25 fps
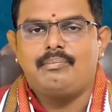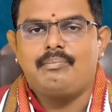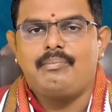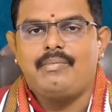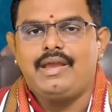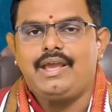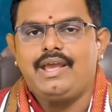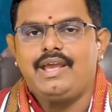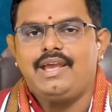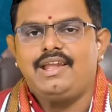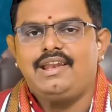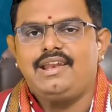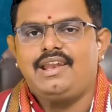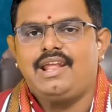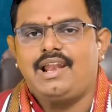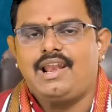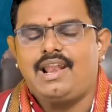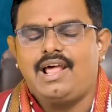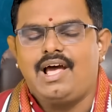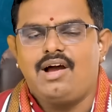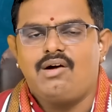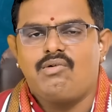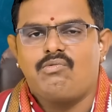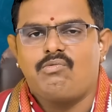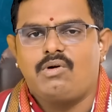మే నెల
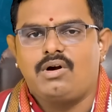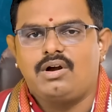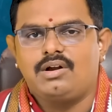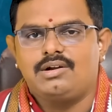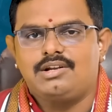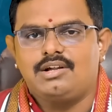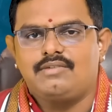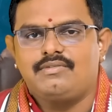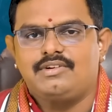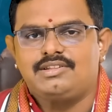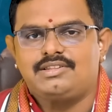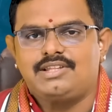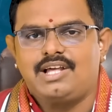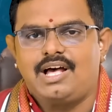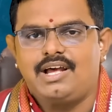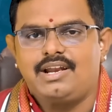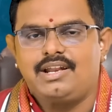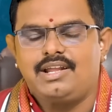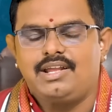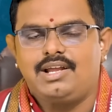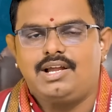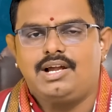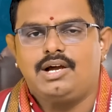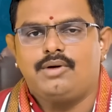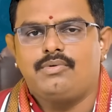ఒకటవ
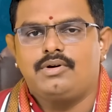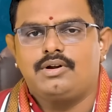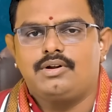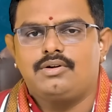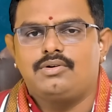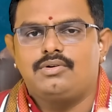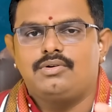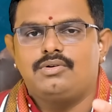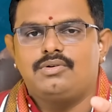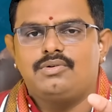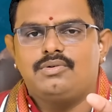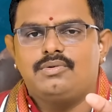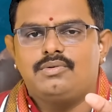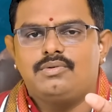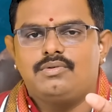తారీఖు వరకు